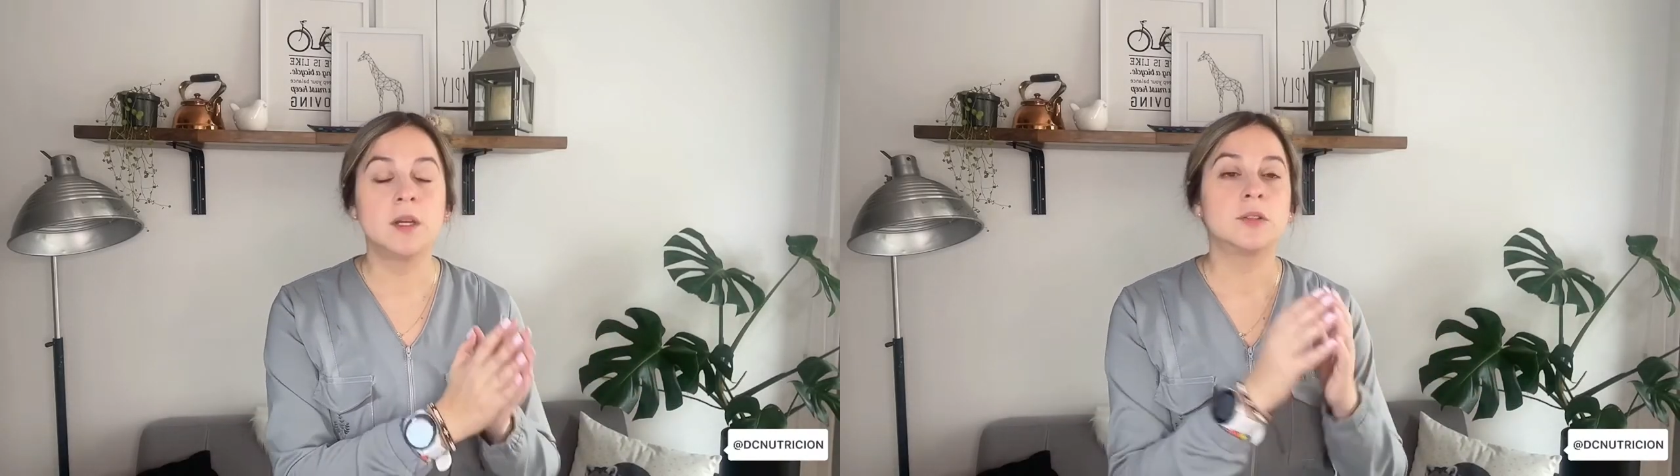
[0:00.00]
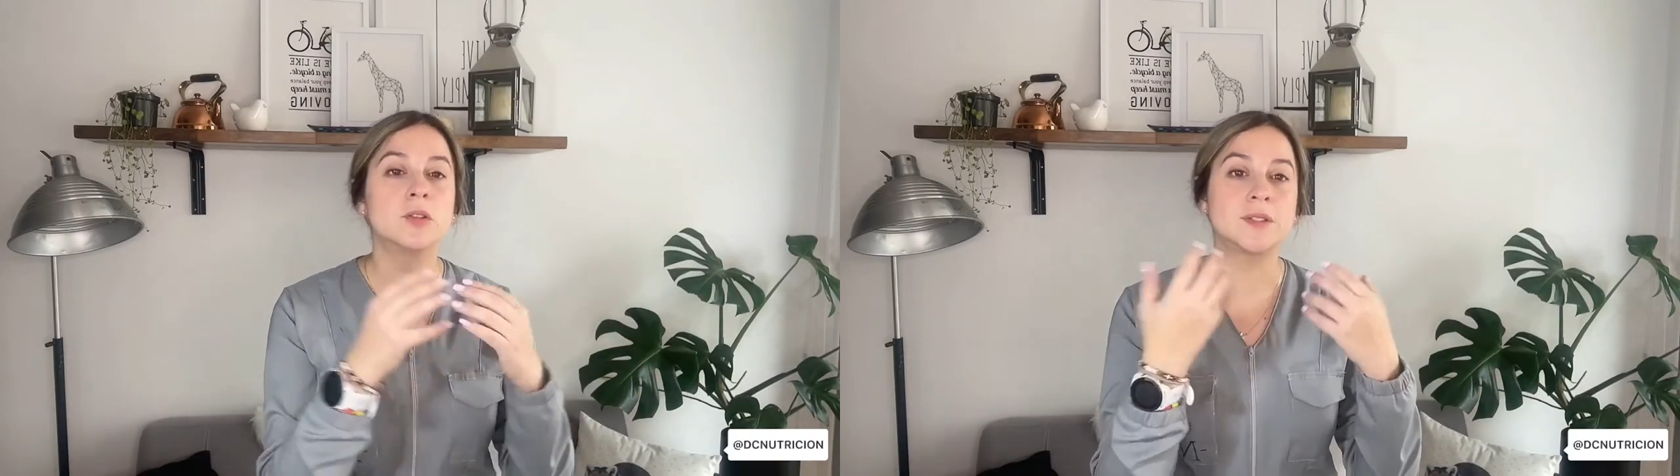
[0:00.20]

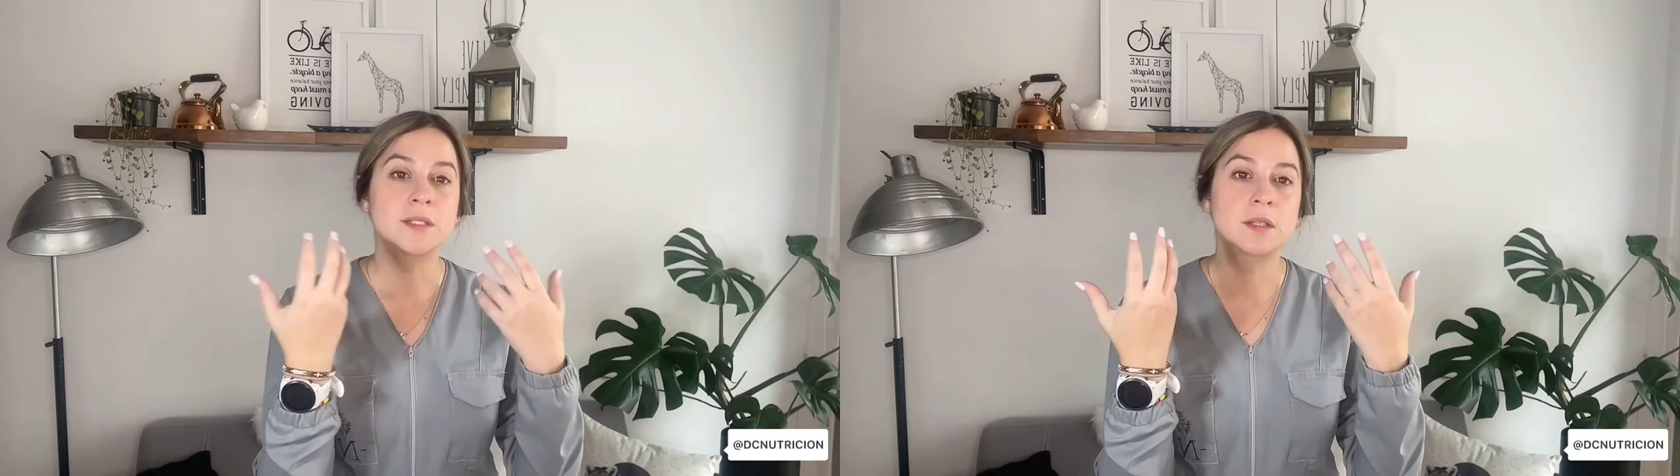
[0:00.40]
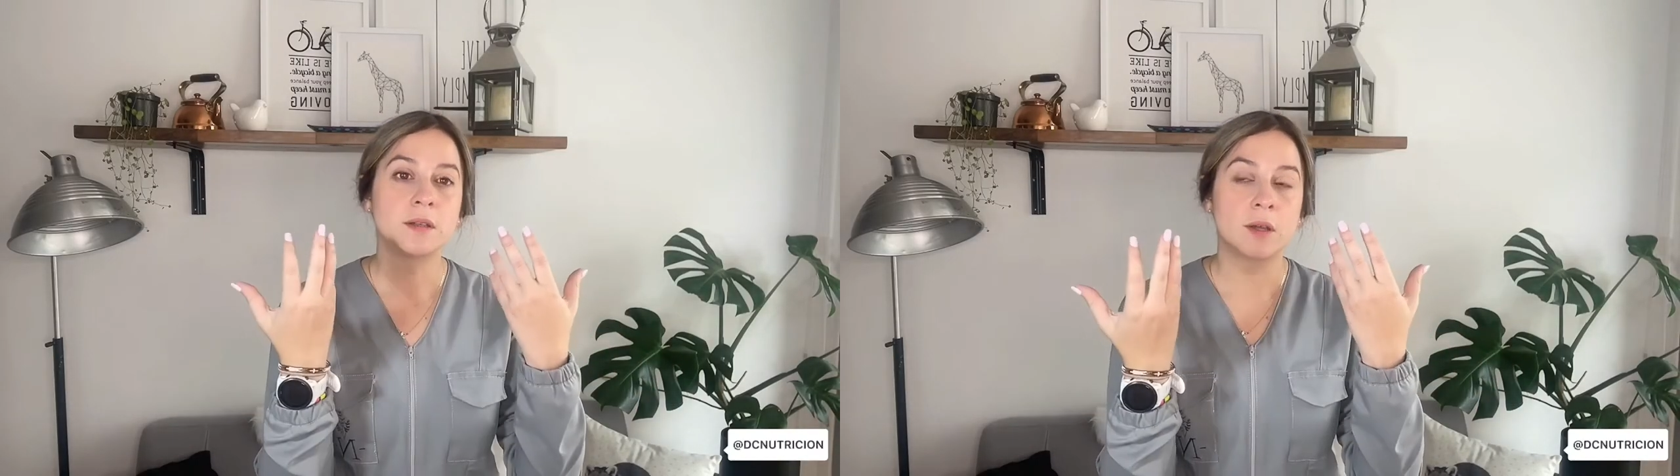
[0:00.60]

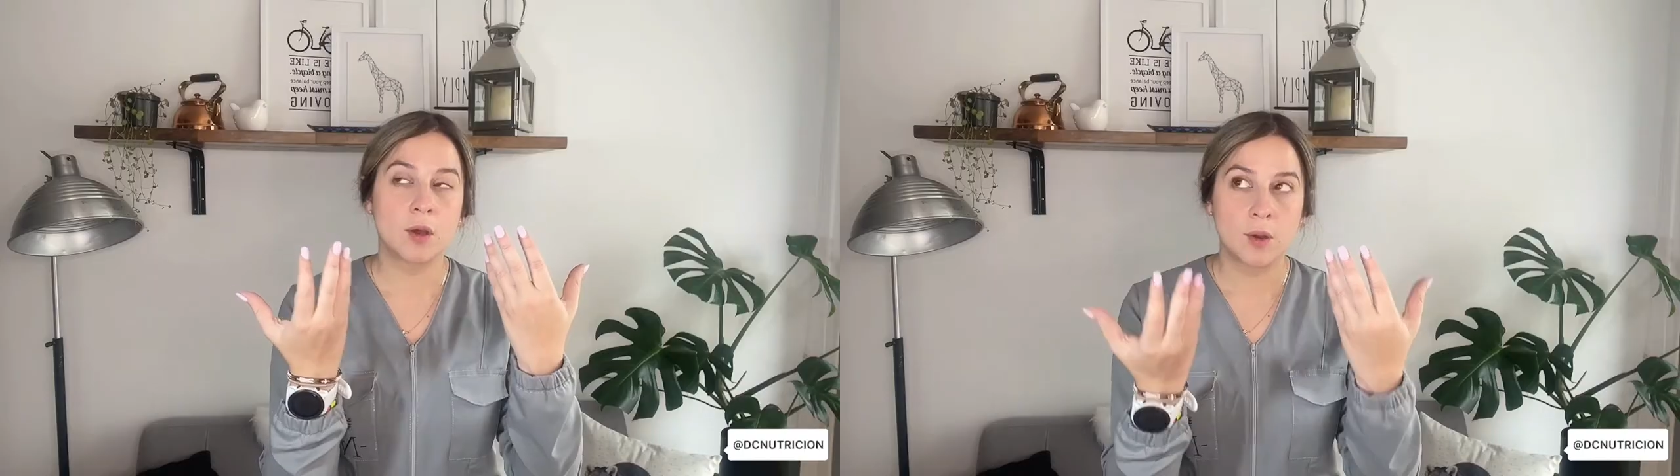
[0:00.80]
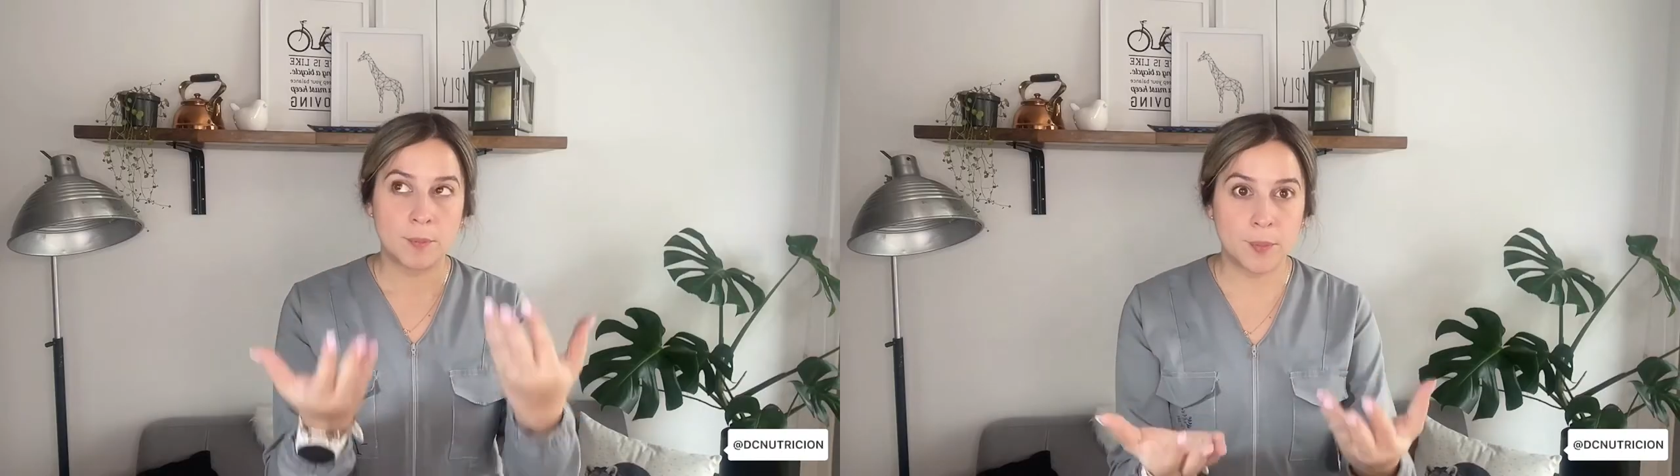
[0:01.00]
Entonces,
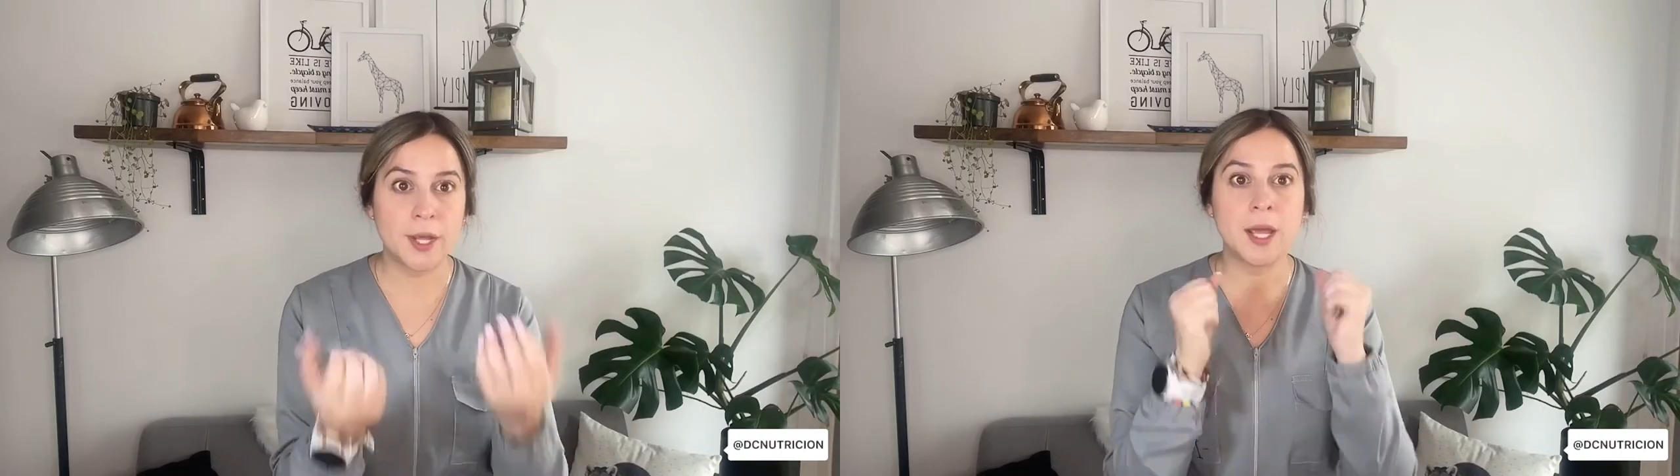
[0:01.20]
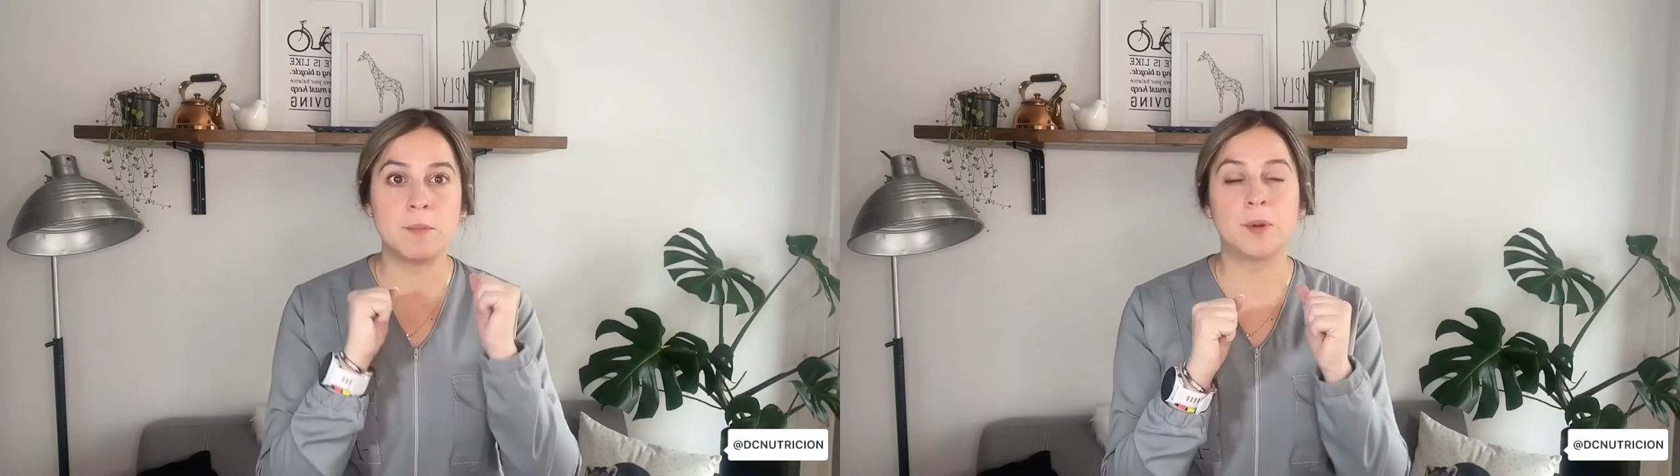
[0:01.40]
por
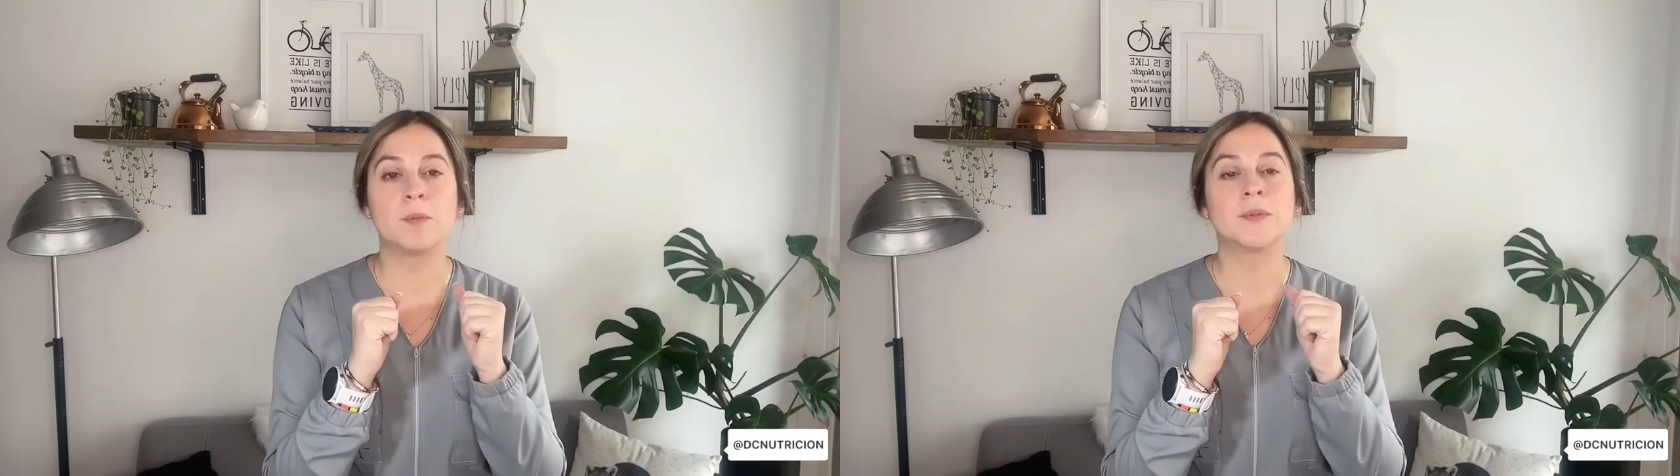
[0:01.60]
ejemplo,